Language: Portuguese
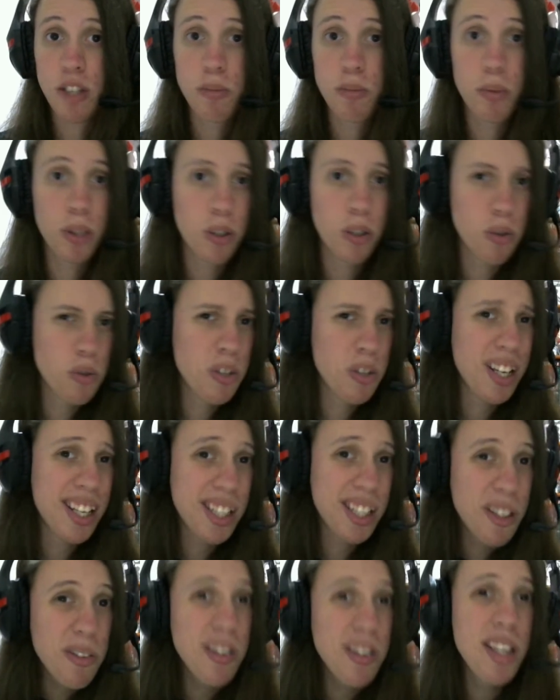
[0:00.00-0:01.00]
porque o Sonic é
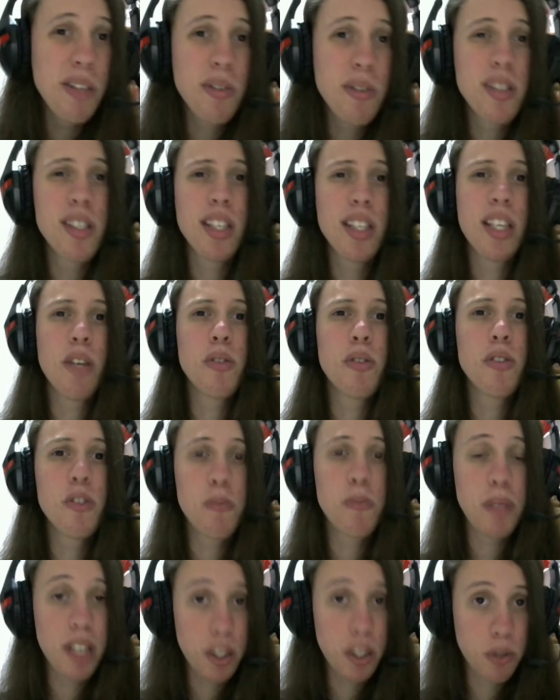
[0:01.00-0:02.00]
tão lento que você quer usar o
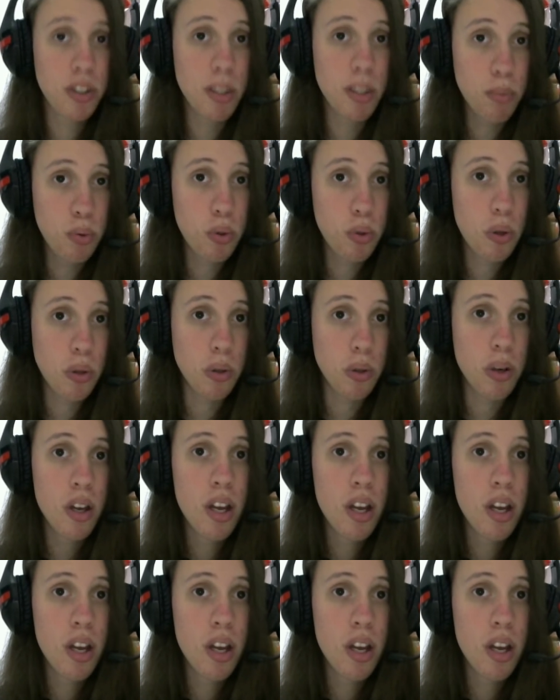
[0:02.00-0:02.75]
Spin Dash o tempo todo.